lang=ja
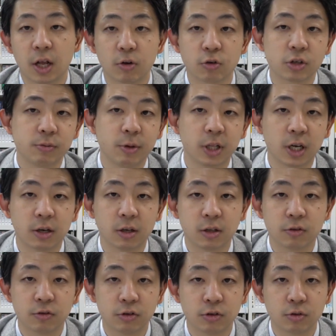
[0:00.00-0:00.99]
楽しめたり
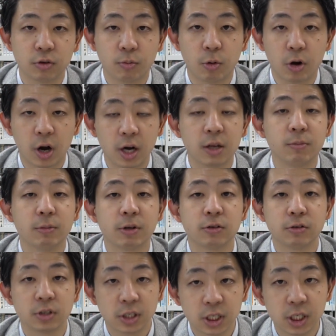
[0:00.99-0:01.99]
するのもありま
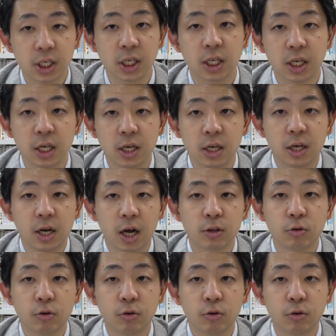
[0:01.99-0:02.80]
すしあ